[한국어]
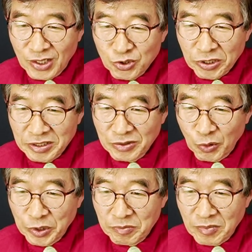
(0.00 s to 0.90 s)
최근
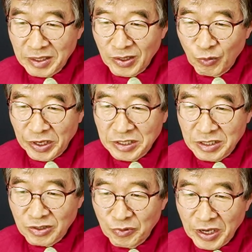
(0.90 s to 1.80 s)
오랜만에
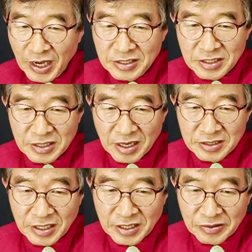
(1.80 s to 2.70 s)
외식을 위해 하신땅을
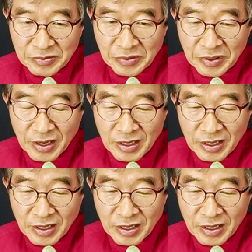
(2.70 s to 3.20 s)
찾았고